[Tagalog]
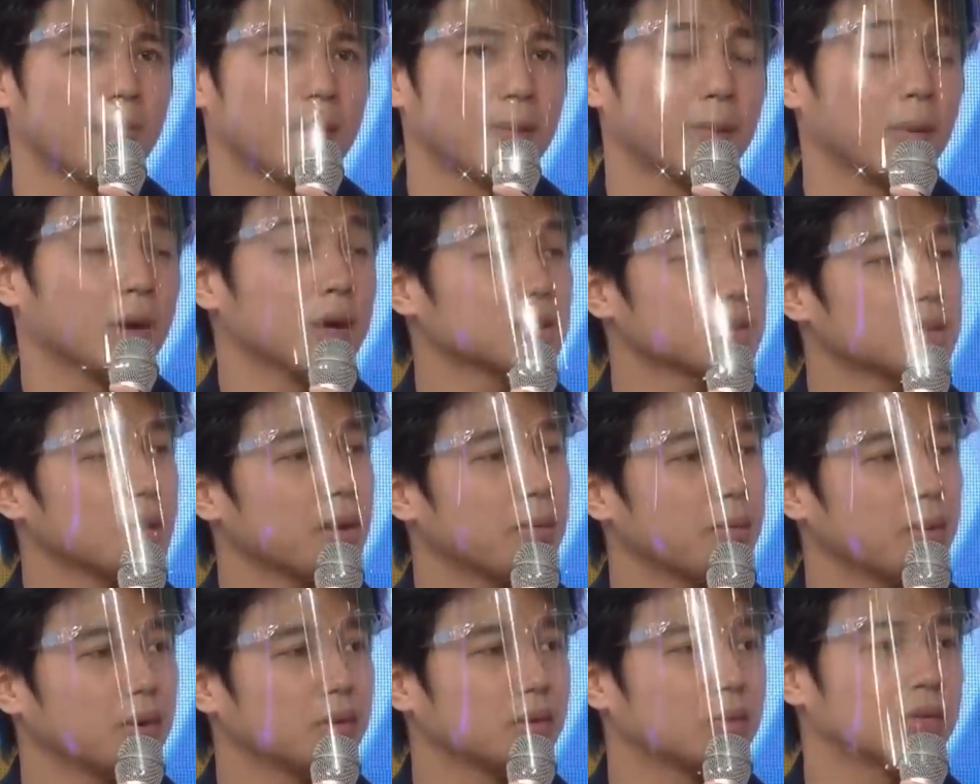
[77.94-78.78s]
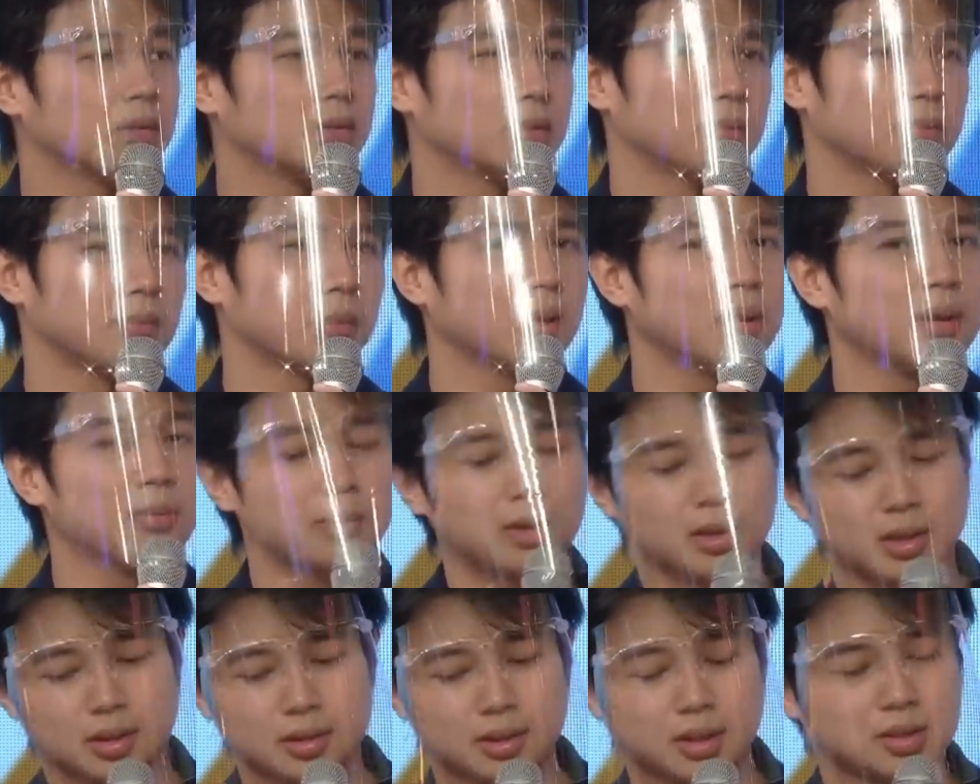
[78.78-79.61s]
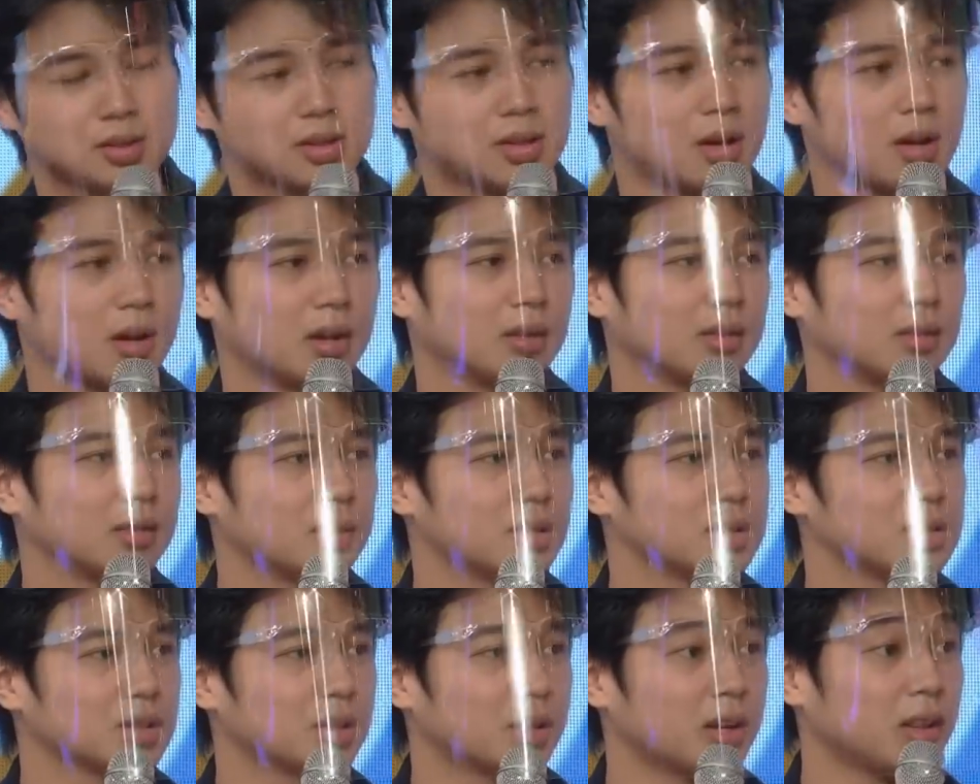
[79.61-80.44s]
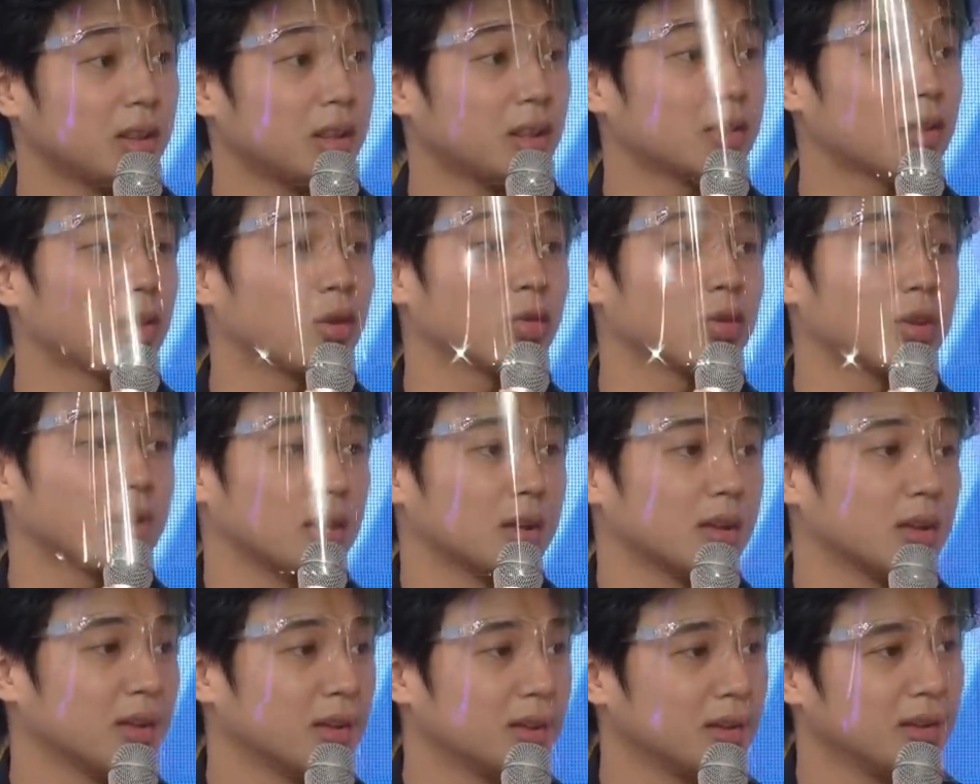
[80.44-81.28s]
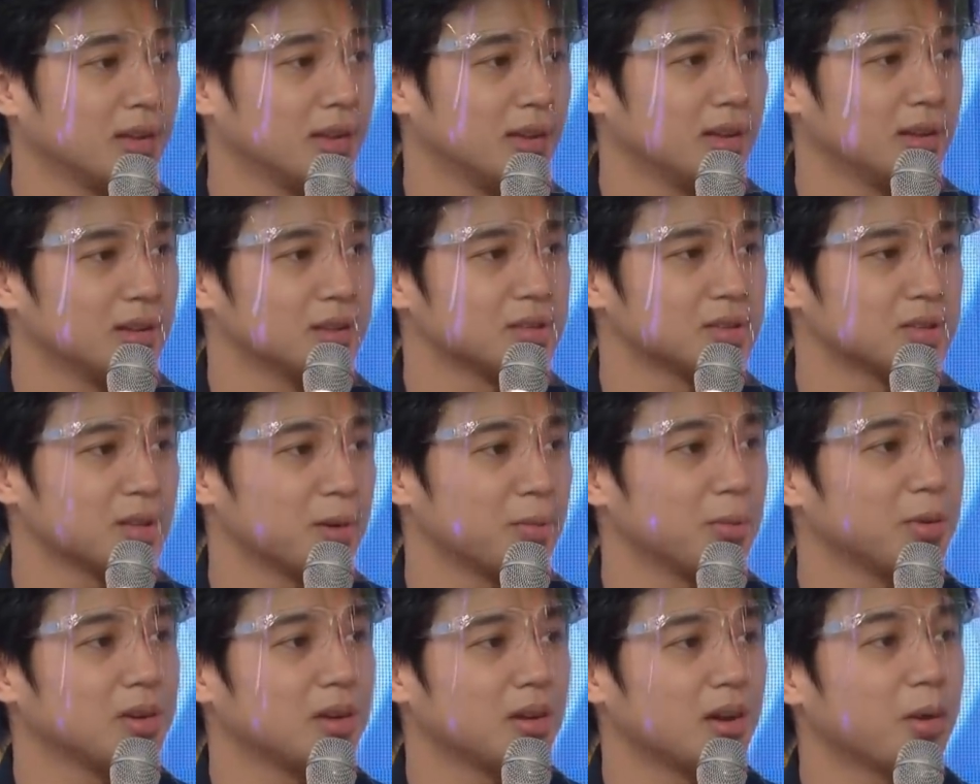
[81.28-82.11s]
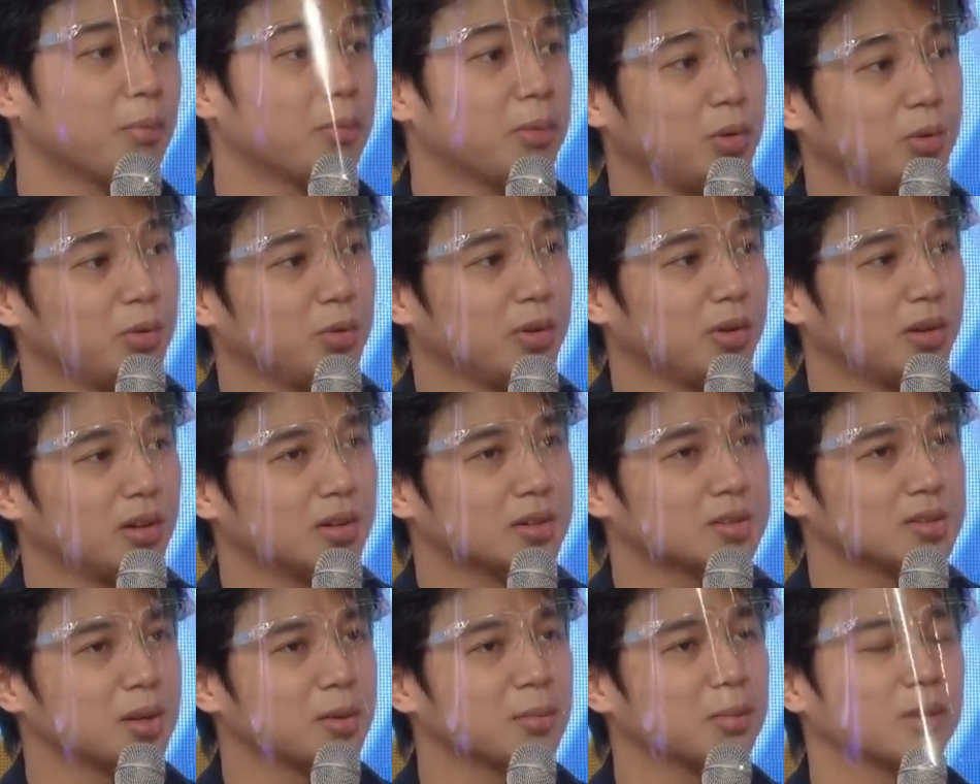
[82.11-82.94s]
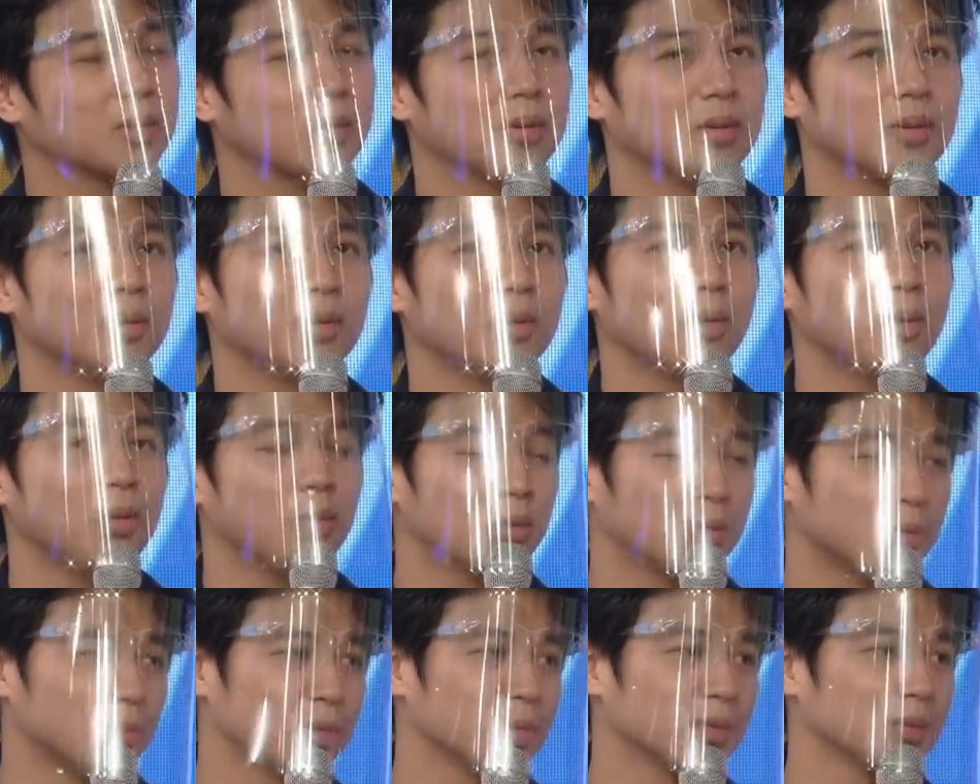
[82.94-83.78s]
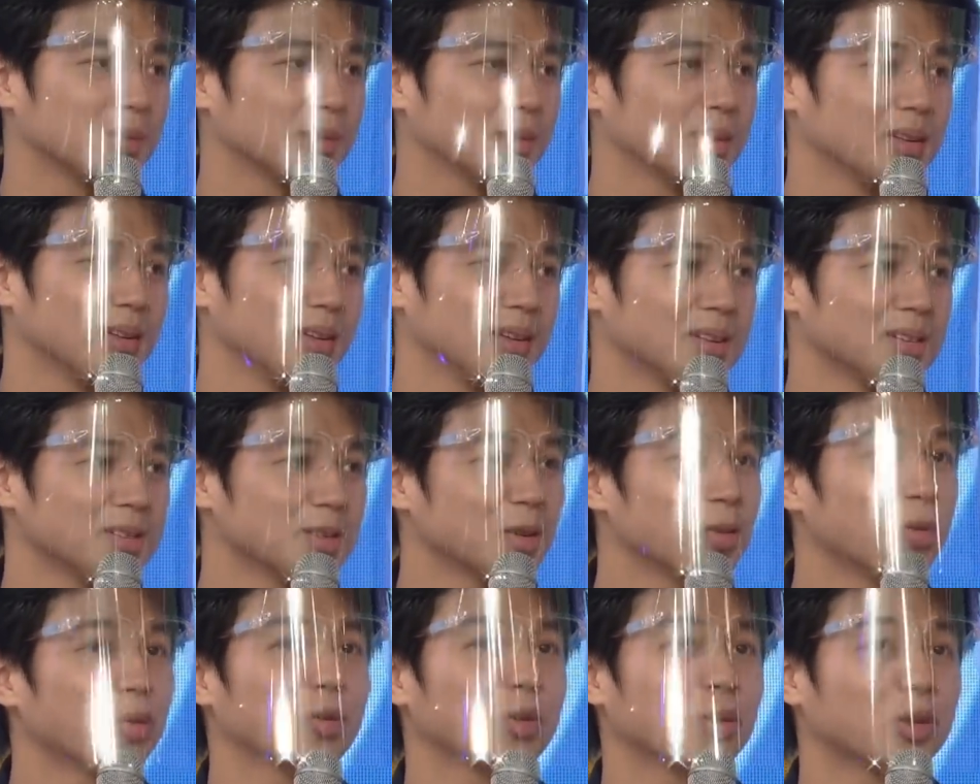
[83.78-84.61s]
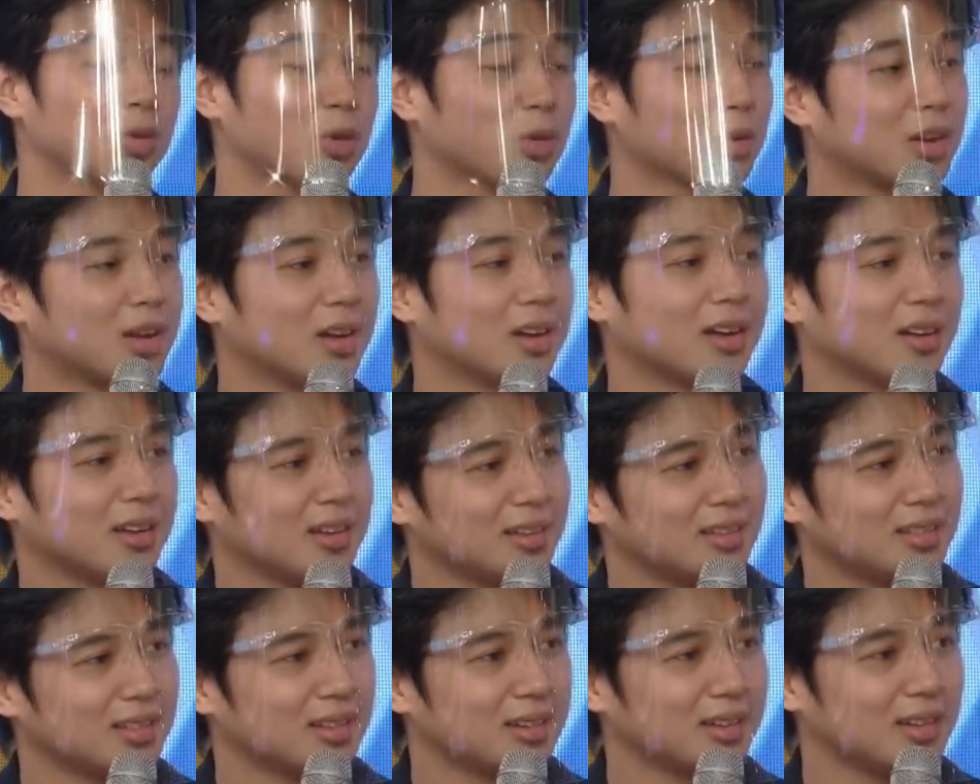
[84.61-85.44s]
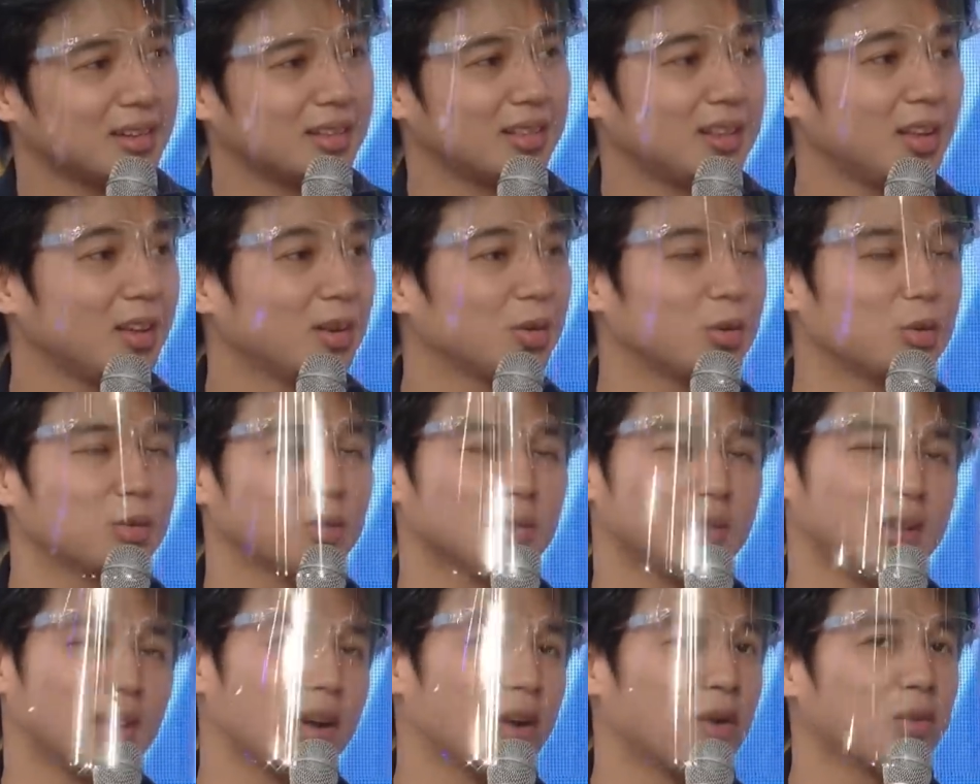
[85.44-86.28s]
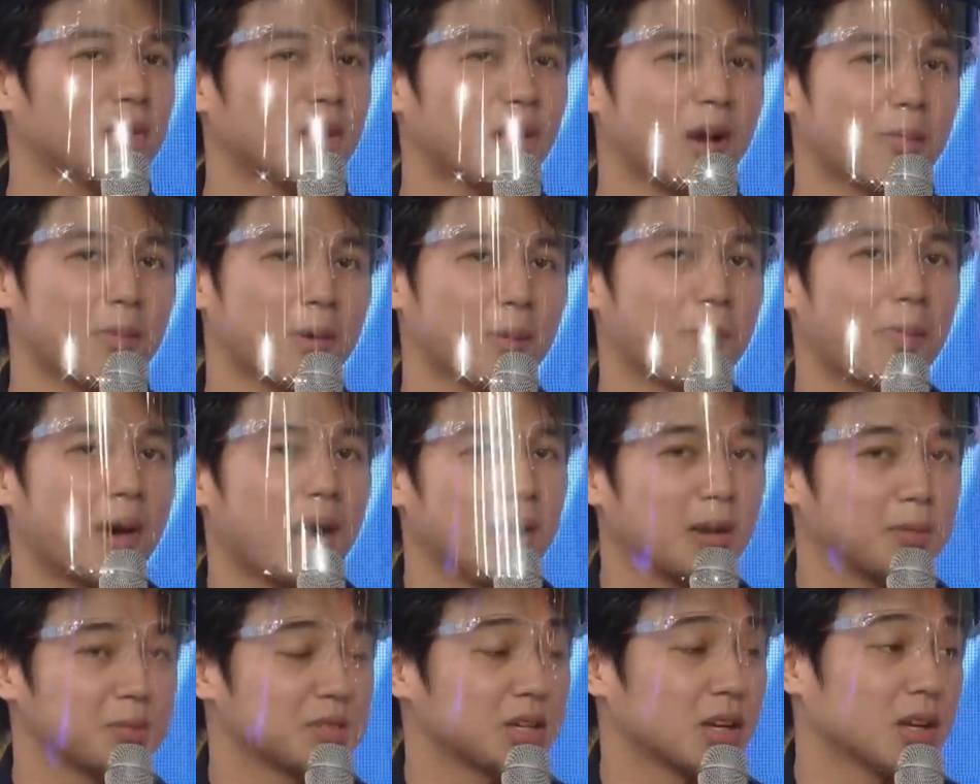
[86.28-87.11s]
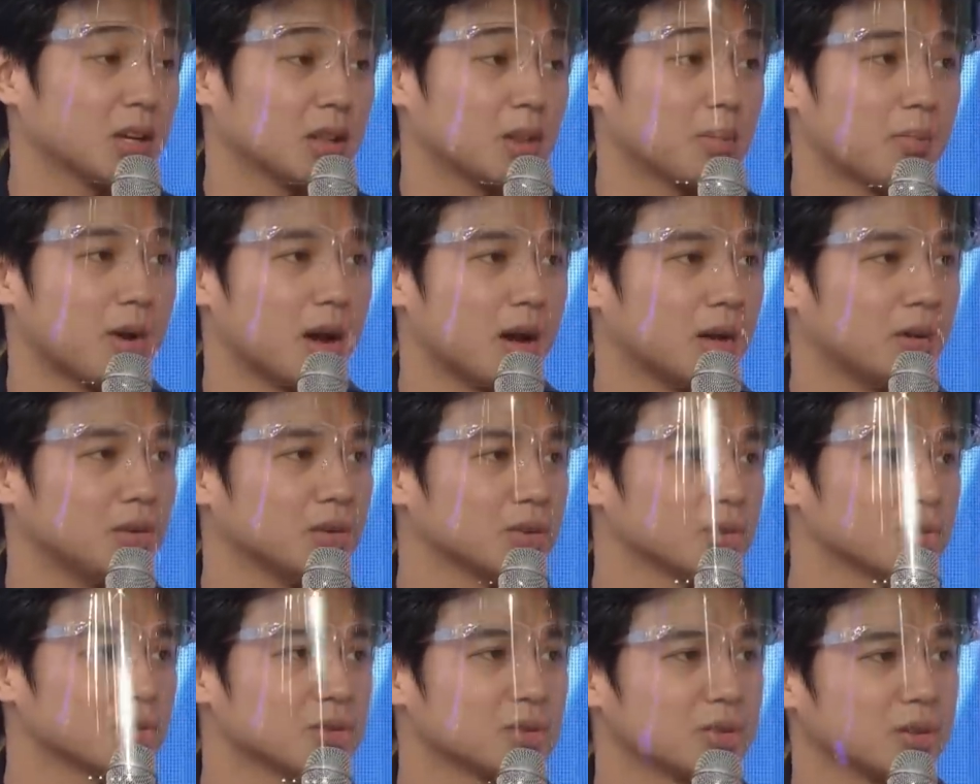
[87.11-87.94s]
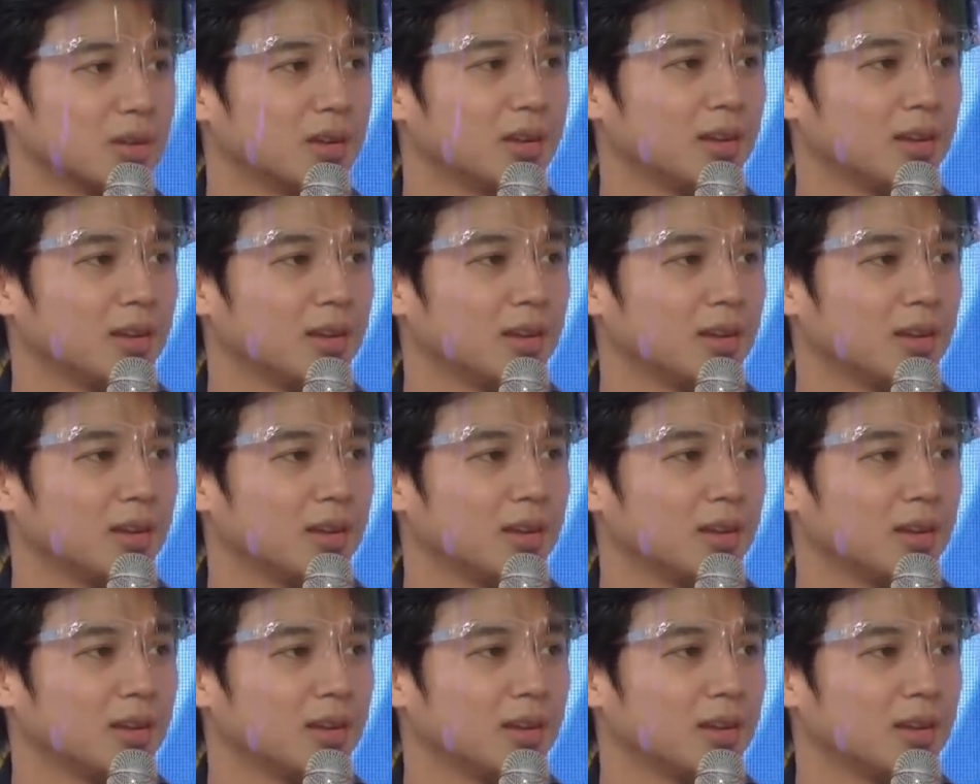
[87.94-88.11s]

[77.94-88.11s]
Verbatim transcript: Pagkasabi ko nun, biglang may nag-text sa akin. Tapos grenade ako niya. Sabi niya, Happy New Year. Sabi ko, oh, siguro ito nga hindi ko hindi ako nakapagpaalam sa kanya na maayos.